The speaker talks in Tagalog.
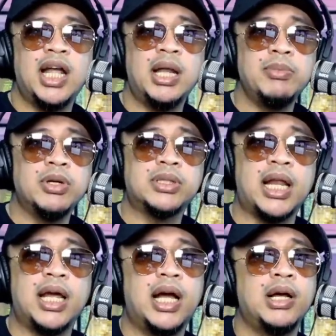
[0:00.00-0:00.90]
Alam niyo,
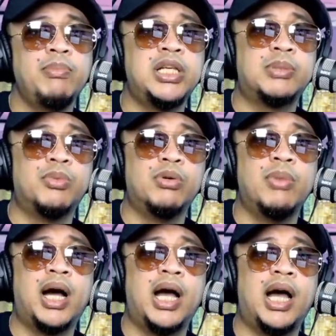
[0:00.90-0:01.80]
talagang mismong
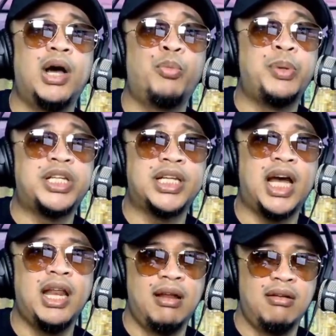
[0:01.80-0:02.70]
mga
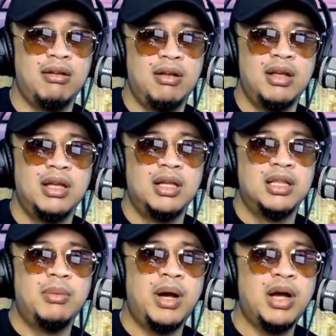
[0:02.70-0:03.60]
opisyal
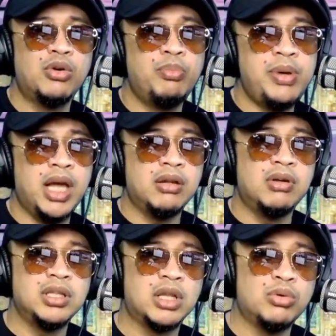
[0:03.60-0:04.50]
na mga
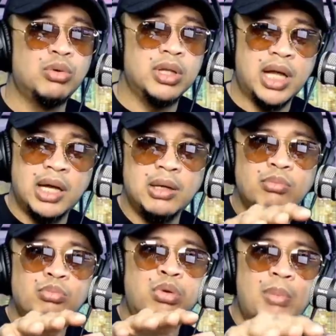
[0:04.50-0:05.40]
gobyerno ang, natu-
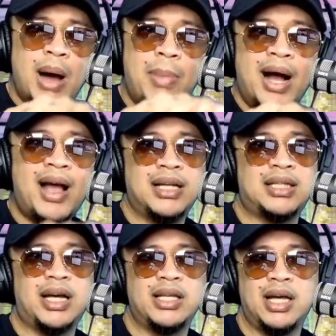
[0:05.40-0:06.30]
ang bumabangga
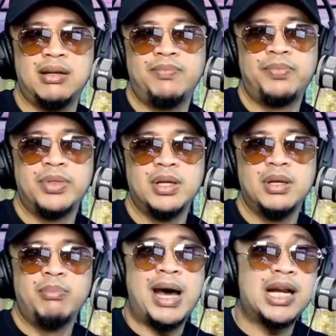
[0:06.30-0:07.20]
sa kanya
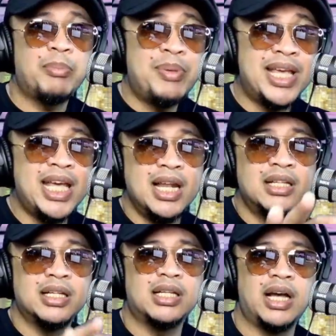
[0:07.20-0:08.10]
para
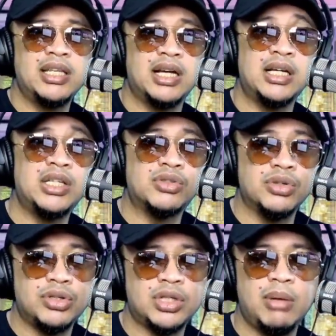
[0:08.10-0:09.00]
pigilan siya sa kanyang
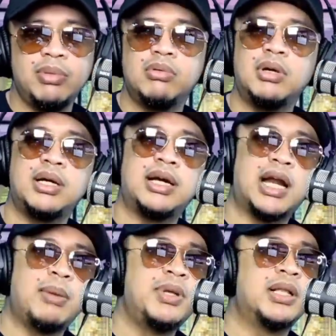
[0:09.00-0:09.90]
research. Sabi ko nga,
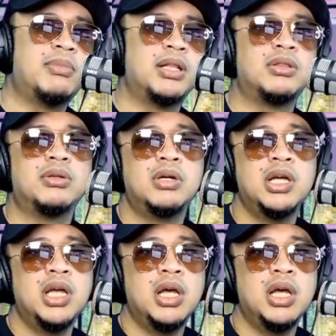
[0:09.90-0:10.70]
grabe naman to.